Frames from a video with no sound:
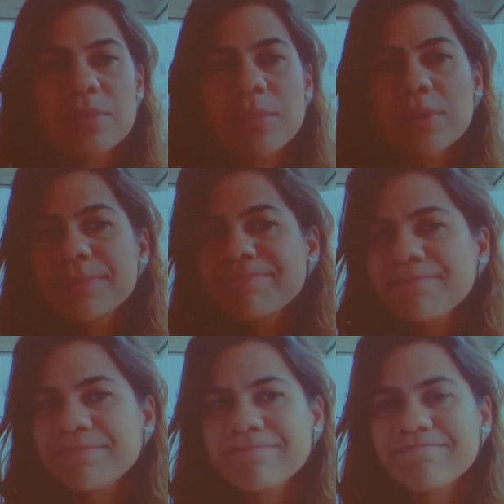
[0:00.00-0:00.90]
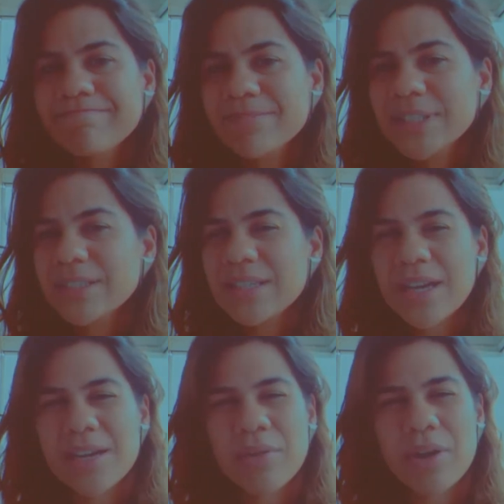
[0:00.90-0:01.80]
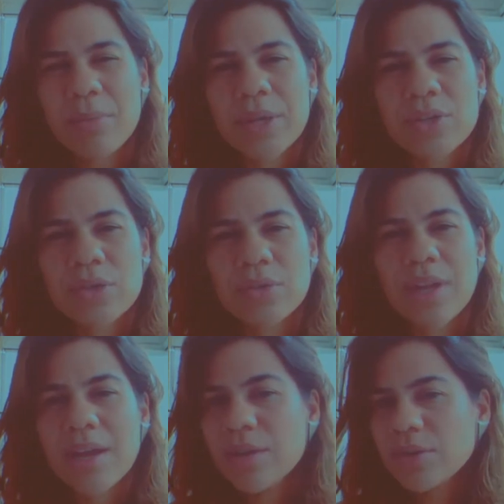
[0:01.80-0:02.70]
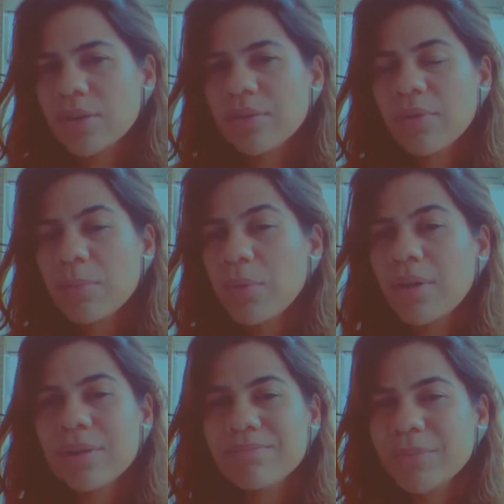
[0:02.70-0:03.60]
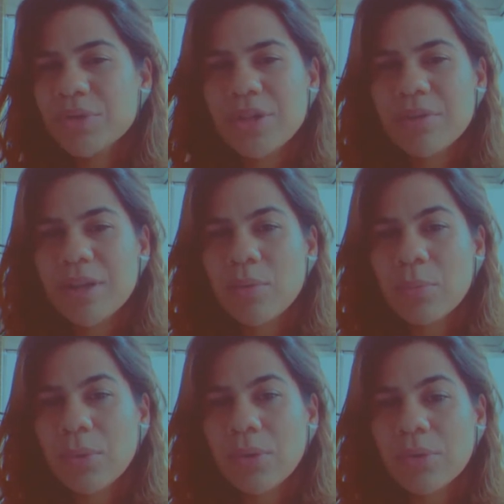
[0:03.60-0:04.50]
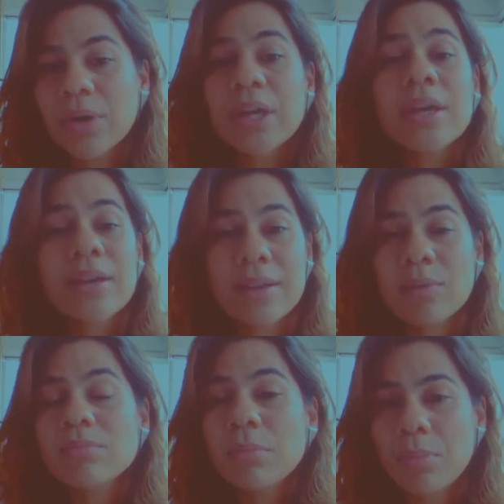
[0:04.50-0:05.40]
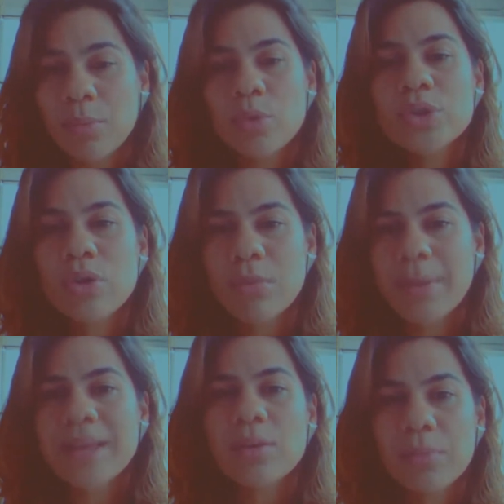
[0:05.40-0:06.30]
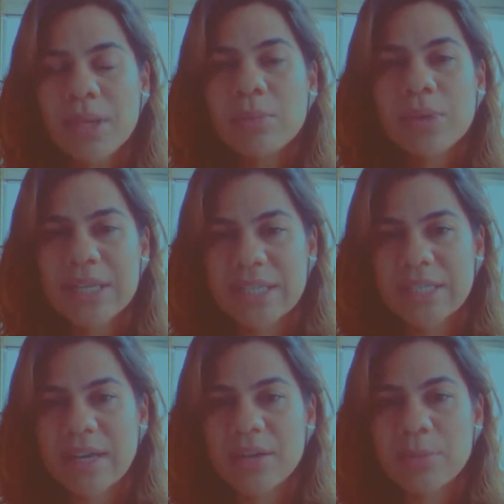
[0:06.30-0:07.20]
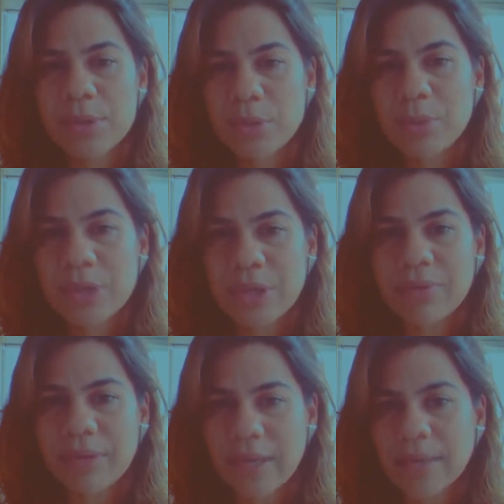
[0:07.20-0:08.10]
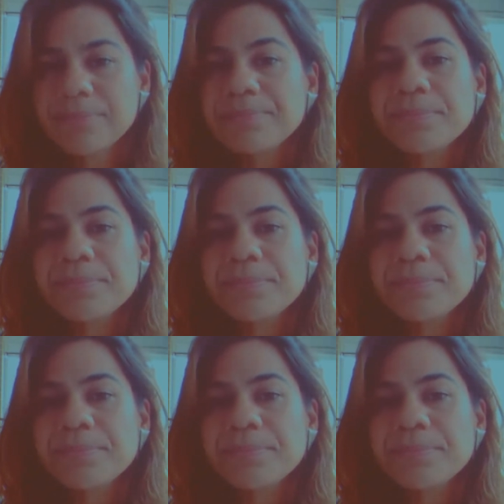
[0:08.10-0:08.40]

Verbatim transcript: mil, hum, será que eu realmente ajudei? Acho que eu nem vou pôr, meu dinheiro é tão pouco. Então use como meta o mínimo necessário para o seu projeto vingar,